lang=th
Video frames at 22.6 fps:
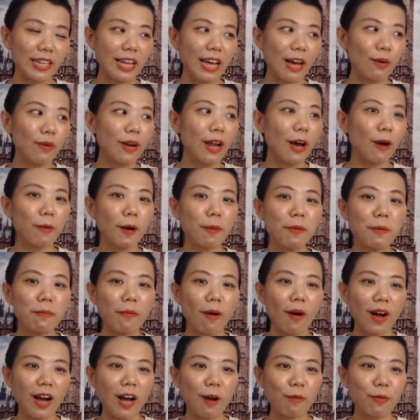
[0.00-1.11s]
แล้วเราก็ไปบ
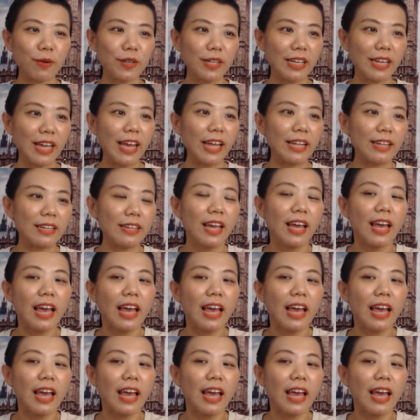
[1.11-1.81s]
อกเขาพอดีเห็น